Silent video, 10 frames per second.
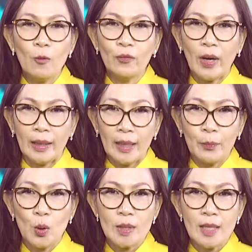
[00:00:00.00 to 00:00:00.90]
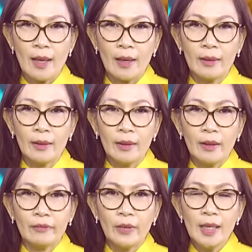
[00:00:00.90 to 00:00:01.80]
0,5 độ C,
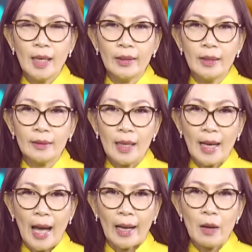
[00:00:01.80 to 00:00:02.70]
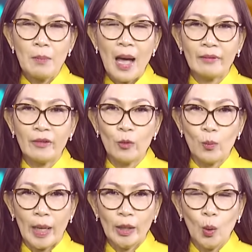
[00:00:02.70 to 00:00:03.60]
với gần như tất cả các bang và
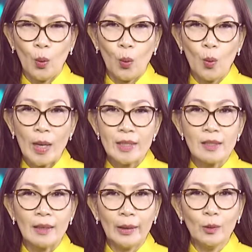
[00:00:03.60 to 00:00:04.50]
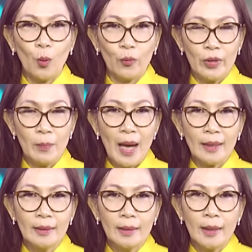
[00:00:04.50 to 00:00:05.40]
vùng lãnh thổ ngoại trừ lãnh thổ phía
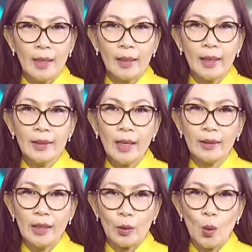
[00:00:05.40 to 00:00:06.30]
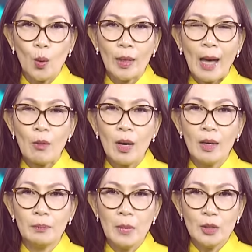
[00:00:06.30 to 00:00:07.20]
Bắc ghi nhận nhiệt độ cao
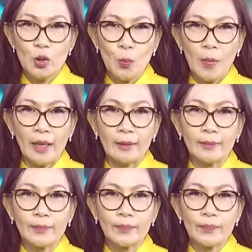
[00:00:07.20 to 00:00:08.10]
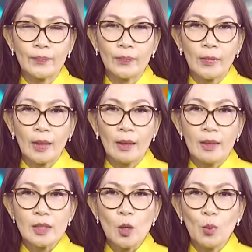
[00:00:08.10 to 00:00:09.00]
hơn mức trung bình.
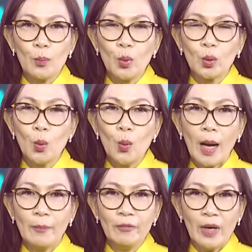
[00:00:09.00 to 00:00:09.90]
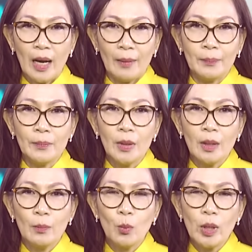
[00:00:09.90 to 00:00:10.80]
Sau một mùa thu ấm và ẩm,
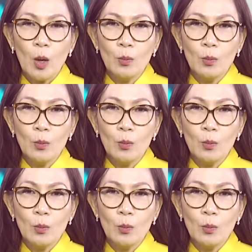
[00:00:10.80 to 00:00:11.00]
mùa